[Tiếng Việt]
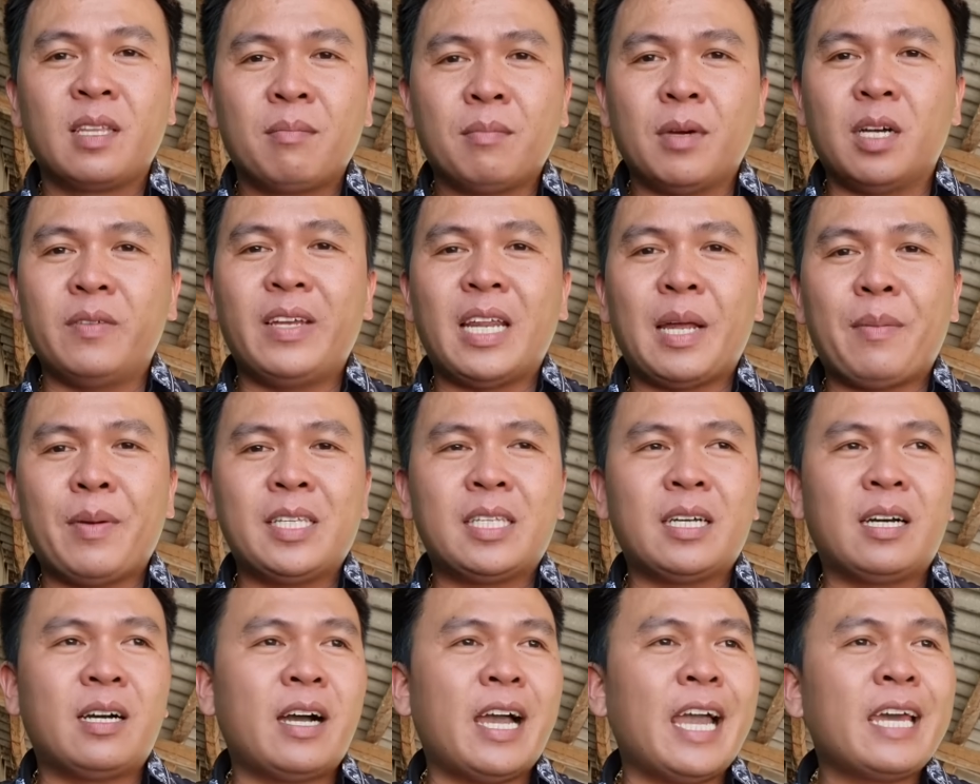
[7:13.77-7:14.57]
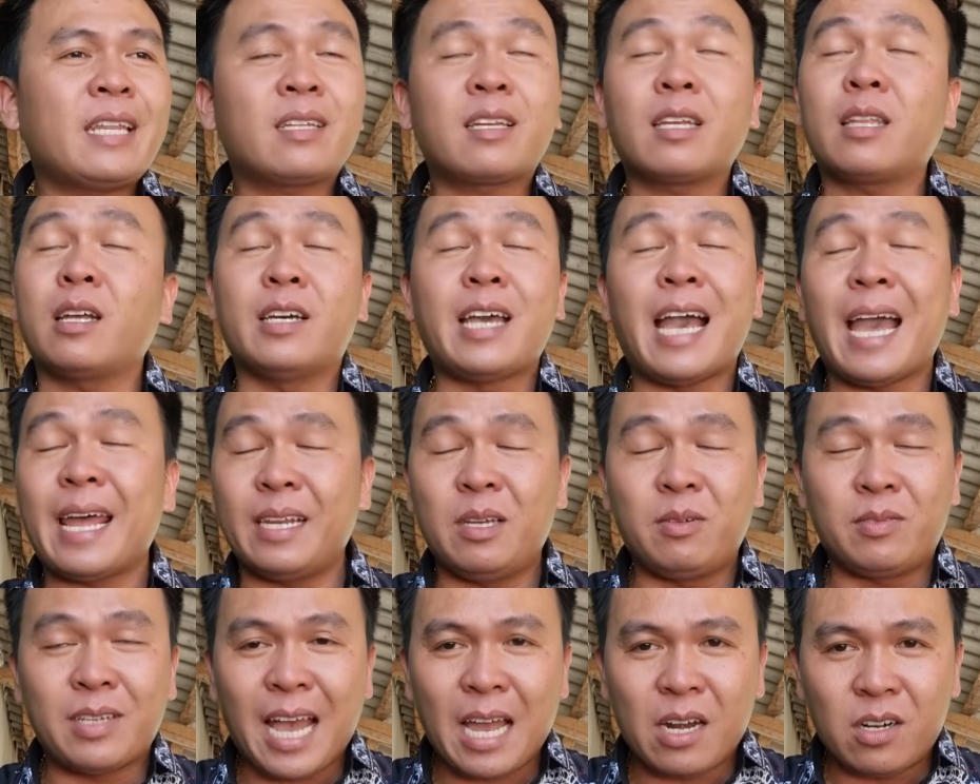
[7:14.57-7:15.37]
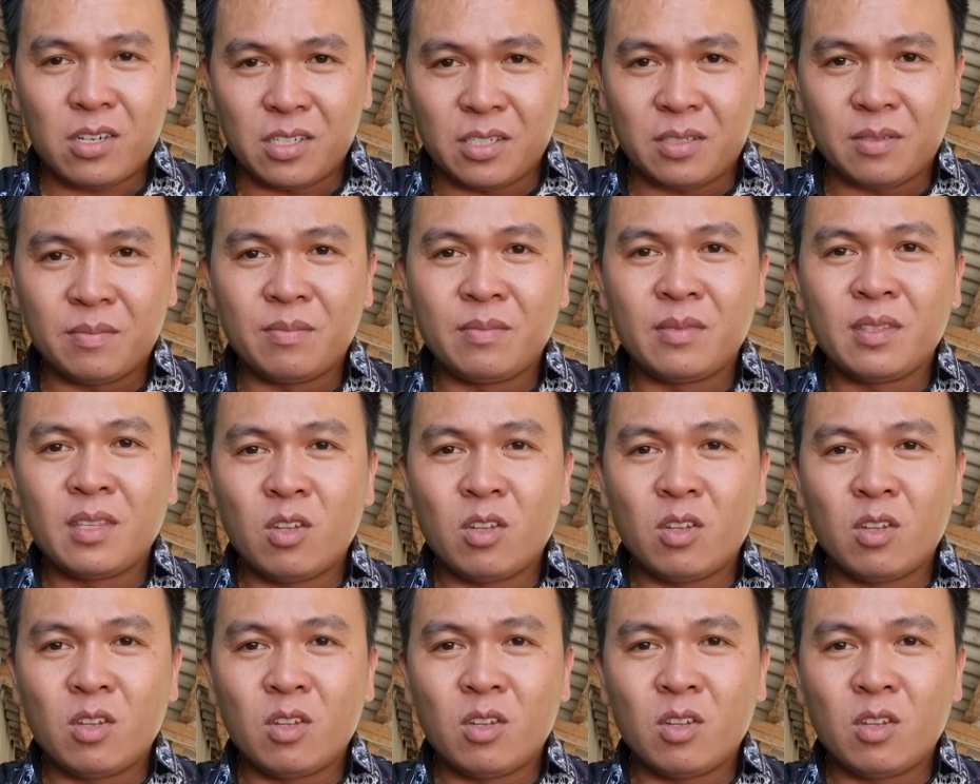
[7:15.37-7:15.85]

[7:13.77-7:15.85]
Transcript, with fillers: Bởi vì là bây giờ hết cái thời hạn điều tra rồi.